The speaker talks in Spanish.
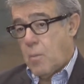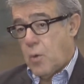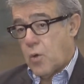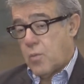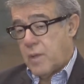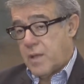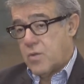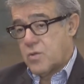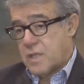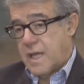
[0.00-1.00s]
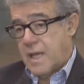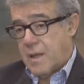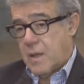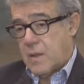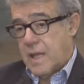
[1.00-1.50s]
por medios
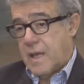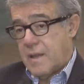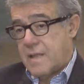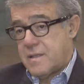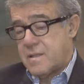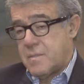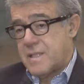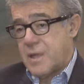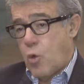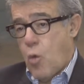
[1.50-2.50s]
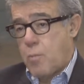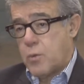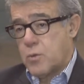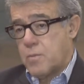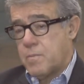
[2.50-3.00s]
de, de, sistemas de cómputo.